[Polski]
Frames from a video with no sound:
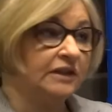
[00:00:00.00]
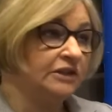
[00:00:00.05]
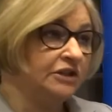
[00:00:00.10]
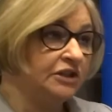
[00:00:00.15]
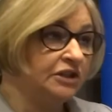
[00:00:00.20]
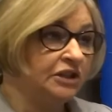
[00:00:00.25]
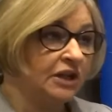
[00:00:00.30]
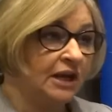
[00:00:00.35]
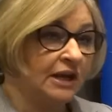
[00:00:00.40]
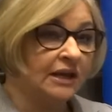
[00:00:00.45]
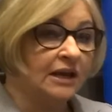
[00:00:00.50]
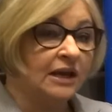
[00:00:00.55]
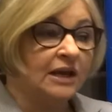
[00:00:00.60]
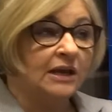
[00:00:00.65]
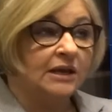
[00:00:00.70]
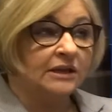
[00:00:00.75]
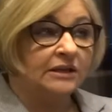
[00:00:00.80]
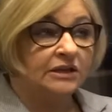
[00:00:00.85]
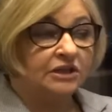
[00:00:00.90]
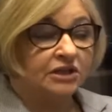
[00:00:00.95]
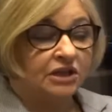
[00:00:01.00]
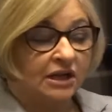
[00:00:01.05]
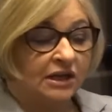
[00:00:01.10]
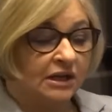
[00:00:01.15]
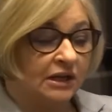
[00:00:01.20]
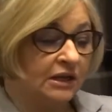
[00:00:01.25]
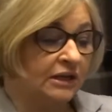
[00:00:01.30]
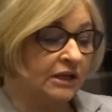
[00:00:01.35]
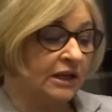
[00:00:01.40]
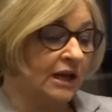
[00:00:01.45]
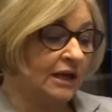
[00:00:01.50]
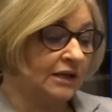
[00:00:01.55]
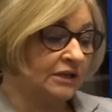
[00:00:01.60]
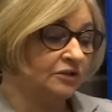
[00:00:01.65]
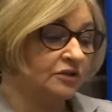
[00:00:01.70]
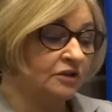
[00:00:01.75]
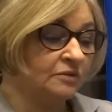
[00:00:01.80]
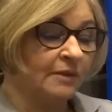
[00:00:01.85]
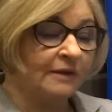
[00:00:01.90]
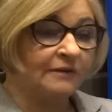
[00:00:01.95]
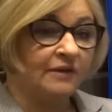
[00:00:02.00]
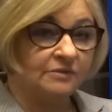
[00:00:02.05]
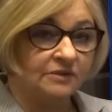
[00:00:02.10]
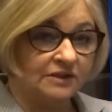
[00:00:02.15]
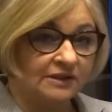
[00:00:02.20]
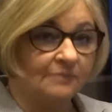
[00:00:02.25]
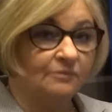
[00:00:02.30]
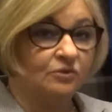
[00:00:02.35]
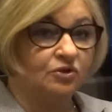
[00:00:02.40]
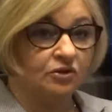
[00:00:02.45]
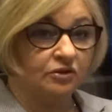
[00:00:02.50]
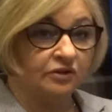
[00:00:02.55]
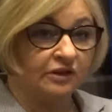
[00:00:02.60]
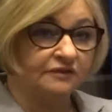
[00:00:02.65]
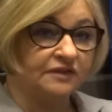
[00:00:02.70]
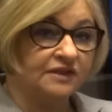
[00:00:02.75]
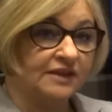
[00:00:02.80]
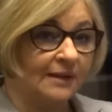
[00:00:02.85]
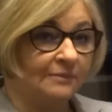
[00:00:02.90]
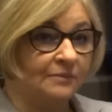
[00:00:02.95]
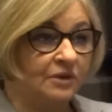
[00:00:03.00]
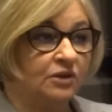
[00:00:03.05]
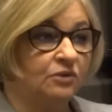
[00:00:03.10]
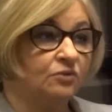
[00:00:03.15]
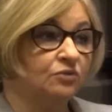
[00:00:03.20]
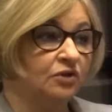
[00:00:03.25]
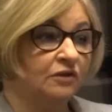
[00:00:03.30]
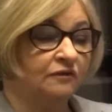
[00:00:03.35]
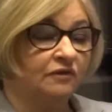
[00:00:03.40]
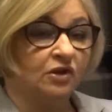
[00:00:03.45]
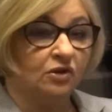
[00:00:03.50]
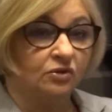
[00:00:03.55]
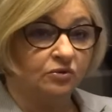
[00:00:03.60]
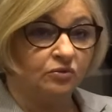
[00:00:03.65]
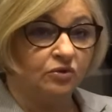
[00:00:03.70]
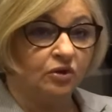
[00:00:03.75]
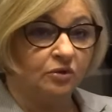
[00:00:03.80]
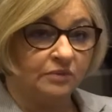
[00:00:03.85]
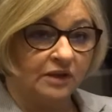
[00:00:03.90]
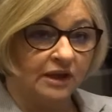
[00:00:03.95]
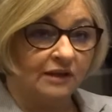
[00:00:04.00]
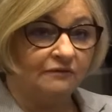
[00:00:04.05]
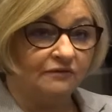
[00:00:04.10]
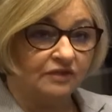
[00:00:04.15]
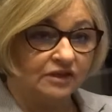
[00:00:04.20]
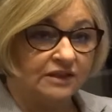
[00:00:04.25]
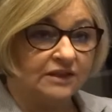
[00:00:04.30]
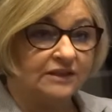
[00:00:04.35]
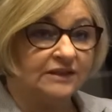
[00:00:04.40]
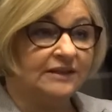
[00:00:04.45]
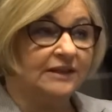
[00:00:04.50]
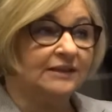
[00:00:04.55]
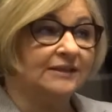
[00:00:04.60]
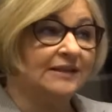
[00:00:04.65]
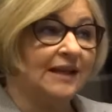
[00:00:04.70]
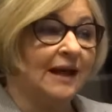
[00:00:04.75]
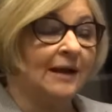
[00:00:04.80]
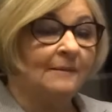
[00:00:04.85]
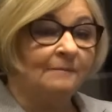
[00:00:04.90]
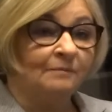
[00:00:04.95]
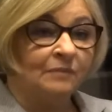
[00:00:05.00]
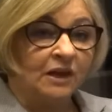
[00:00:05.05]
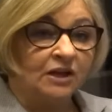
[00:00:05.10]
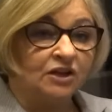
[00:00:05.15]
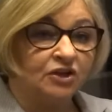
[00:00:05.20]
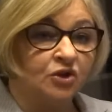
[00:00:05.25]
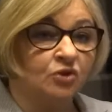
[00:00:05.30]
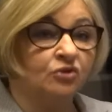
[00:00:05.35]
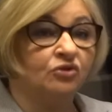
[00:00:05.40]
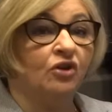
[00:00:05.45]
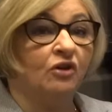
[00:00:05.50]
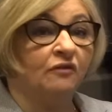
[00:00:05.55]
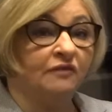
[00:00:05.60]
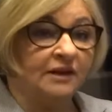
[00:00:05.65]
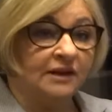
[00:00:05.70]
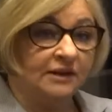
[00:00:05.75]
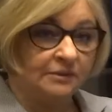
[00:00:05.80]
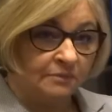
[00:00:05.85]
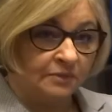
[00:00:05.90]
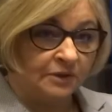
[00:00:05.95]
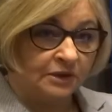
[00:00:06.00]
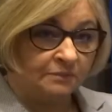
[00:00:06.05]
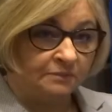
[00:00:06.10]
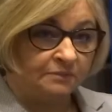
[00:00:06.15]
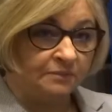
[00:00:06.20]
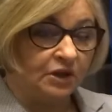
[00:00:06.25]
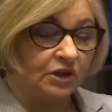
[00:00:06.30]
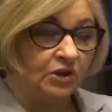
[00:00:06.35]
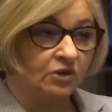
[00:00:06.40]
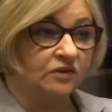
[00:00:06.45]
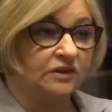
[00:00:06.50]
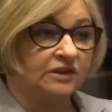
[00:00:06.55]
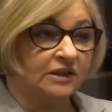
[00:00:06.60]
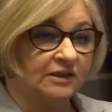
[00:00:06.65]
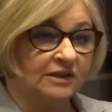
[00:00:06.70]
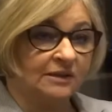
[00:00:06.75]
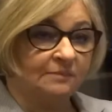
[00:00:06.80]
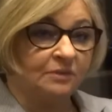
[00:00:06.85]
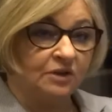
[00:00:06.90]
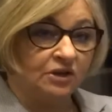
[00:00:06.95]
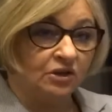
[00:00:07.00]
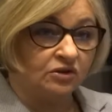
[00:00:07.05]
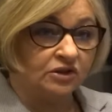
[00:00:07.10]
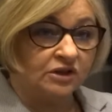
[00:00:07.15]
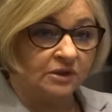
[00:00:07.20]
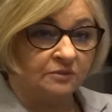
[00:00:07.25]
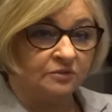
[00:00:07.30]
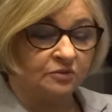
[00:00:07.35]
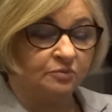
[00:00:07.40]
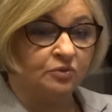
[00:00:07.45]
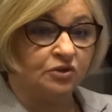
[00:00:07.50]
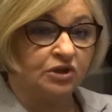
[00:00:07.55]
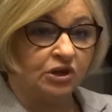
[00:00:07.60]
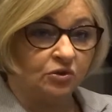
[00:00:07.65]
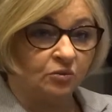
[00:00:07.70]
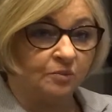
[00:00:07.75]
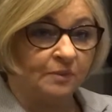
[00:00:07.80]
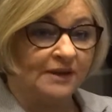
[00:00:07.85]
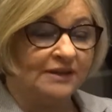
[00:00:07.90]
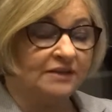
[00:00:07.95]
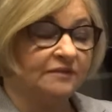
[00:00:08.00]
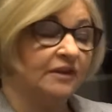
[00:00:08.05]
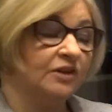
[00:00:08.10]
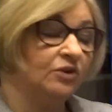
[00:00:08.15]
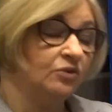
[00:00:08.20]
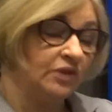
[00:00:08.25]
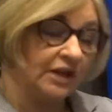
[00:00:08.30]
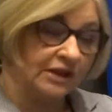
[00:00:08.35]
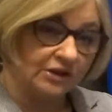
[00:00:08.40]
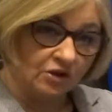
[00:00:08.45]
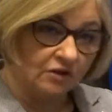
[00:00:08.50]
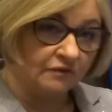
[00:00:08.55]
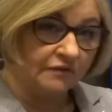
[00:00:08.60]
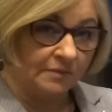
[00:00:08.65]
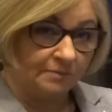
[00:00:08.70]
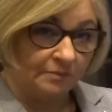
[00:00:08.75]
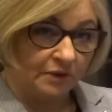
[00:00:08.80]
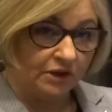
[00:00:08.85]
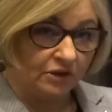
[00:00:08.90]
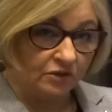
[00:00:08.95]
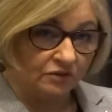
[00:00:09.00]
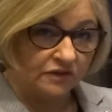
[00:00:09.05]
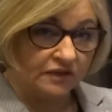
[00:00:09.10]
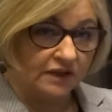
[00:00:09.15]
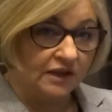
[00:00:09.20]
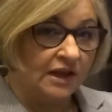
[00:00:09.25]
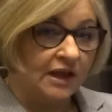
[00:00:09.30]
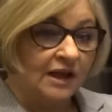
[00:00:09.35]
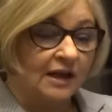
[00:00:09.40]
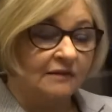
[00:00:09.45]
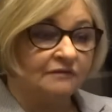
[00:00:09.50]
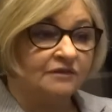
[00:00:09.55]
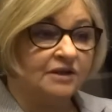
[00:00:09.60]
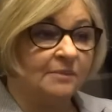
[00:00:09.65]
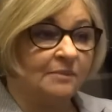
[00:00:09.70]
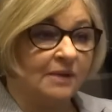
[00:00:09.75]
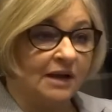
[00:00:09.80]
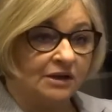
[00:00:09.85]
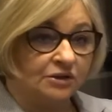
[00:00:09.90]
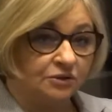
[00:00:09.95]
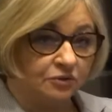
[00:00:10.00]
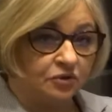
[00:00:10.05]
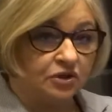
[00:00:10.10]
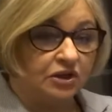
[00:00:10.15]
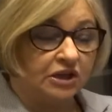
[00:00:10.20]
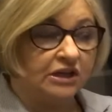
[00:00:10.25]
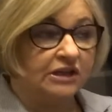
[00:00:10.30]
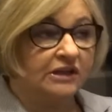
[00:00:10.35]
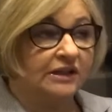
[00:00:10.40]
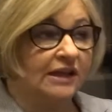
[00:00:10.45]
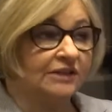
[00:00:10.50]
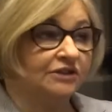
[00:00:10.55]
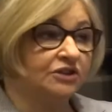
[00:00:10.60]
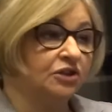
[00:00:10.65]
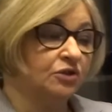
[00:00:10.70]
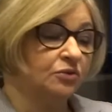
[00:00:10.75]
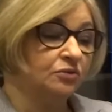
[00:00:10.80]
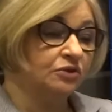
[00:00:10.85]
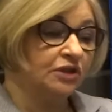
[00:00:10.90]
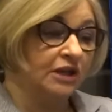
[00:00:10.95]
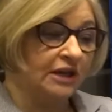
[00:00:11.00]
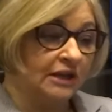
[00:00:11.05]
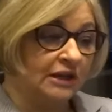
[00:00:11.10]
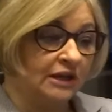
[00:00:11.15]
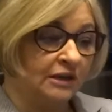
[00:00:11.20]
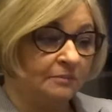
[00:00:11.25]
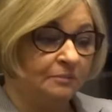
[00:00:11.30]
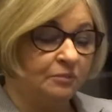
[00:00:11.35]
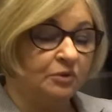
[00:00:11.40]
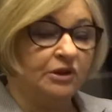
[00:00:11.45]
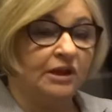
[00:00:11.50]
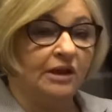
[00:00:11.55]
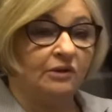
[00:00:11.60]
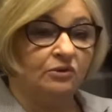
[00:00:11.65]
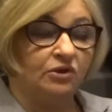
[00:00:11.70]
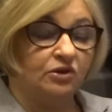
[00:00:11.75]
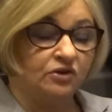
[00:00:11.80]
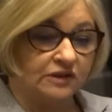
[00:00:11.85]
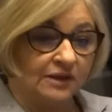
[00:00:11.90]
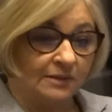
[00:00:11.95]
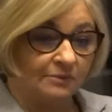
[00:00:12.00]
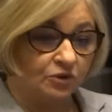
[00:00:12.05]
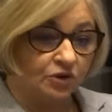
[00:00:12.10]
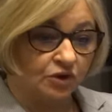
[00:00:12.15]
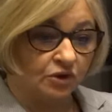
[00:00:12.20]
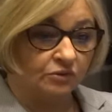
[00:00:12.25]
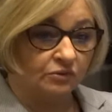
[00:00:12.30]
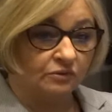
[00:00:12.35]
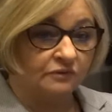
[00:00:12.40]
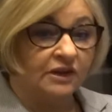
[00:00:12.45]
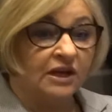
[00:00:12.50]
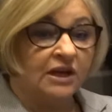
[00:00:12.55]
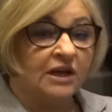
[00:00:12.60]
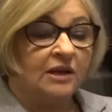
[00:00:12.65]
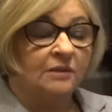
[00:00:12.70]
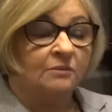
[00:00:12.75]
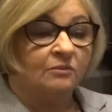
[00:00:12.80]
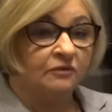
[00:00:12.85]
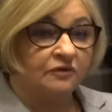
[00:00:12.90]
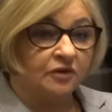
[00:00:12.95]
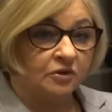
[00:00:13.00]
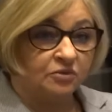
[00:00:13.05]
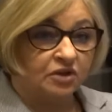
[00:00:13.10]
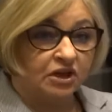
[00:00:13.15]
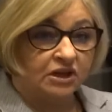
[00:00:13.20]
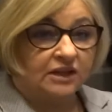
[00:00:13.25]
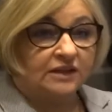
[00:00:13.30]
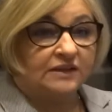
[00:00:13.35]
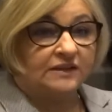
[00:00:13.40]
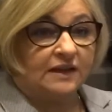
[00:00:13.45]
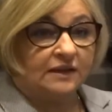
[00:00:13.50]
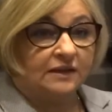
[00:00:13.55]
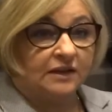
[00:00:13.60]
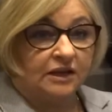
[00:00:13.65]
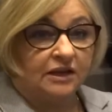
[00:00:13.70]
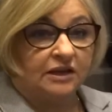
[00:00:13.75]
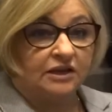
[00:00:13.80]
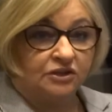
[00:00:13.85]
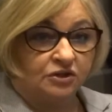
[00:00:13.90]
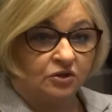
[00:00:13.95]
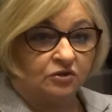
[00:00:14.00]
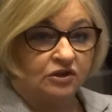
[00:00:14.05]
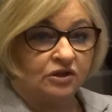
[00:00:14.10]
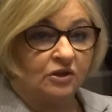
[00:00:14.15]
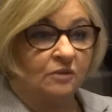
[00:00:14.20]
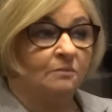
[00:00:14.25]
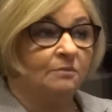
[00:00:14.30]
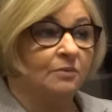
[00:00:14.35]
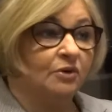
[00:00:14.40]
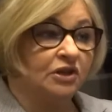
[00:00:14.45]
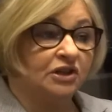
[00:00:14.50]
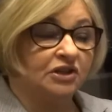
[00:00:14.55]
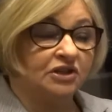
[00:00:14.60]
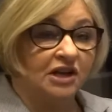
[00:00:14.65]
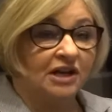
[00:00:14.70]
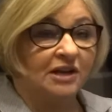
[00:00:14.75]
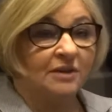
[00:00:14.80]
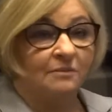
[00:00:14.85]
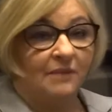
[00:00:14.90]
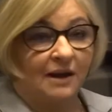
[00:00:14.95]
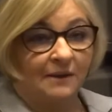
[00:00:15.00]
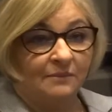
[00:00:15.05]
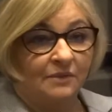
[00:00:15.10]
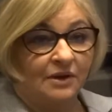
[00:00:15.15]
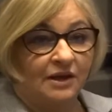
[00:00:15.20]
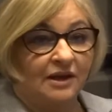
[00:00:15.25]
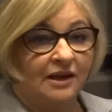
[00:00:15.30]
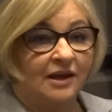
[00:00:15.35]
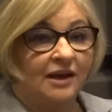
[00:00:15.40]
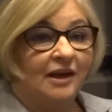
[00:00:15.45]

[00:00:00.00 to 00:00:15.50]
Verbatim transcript: I dzisiaj też jak, jak rozmawiam z samorządowcami, którzy wykonują te inwestycje za rządowe e, pieniądze, za pieniądze z budżetu państwa, dodatkowe pieniądze w ramach różnych tarcz, które e, płynęły do samorządów, mówią, że te ceny rosną, bo jeżeli mamy